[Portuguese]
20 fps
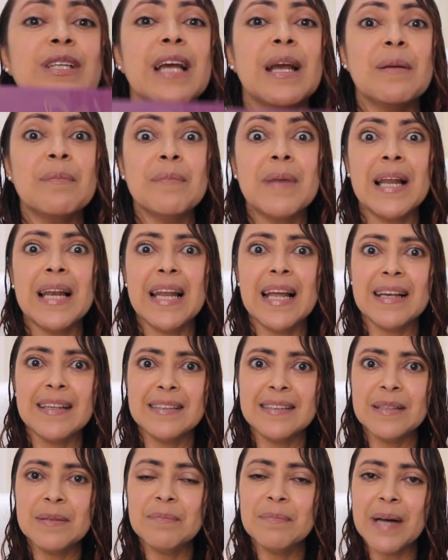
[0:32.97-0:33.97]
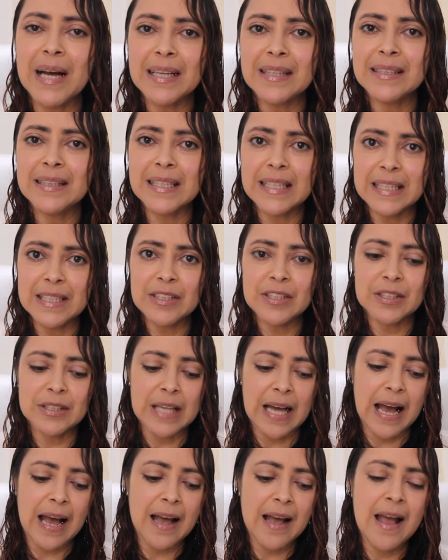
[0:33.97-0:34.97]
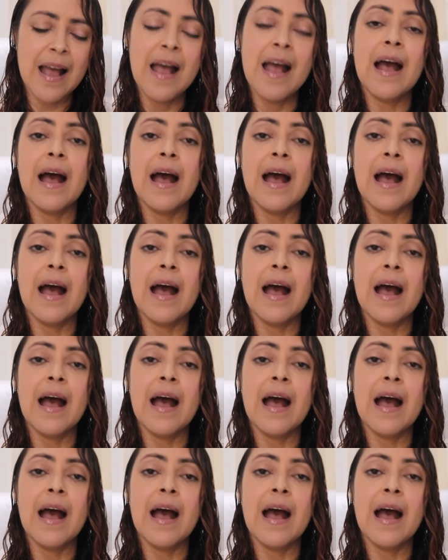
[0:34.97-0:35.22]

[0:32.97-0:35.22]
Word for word: que a Embeleze matriz, tá?